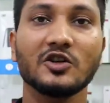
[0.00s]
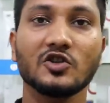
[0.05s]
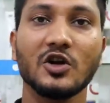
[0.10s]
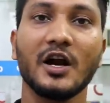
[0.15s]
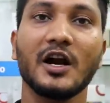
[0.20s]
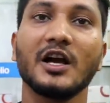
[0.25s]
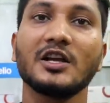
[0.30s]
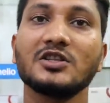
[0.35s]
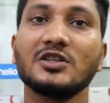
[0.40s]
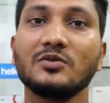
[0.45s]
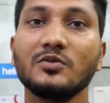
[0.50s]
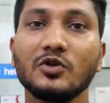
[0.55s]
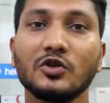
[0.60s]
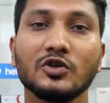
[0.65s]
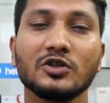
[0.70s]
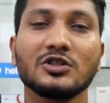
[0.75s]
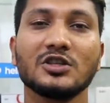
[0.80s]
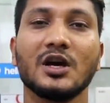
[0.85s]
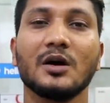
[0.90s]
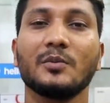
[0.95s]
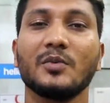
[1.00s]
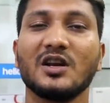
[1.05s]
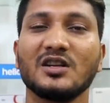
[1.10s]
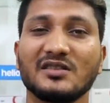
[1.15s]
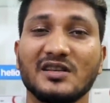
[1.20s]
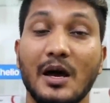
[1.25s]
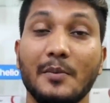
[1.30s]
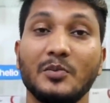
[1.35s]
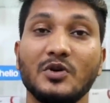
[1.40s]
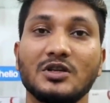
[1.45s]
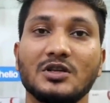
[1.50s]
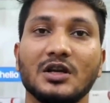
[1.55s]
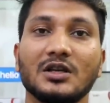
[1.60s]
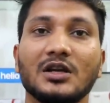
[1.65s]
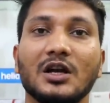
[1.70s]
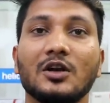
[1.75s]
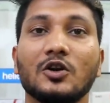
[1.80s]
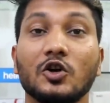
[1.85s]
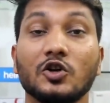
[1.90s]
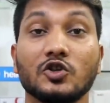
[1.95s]
একশো আঠাশ জিবি হচ্ছে আপনার ছাব্বিশ
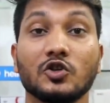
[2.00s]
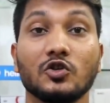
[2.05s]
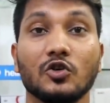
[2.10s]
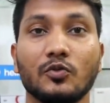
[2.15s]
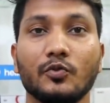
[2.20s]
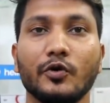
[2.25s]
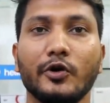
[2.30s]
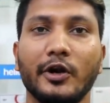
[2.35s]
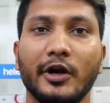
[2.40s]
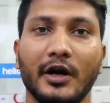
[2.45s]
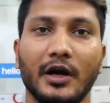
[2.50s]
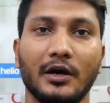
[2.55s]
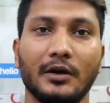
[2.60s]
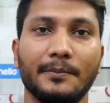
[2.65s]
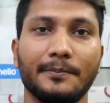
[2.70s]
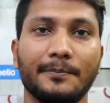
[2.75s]
হাজার নয়শো নব্বই টাকা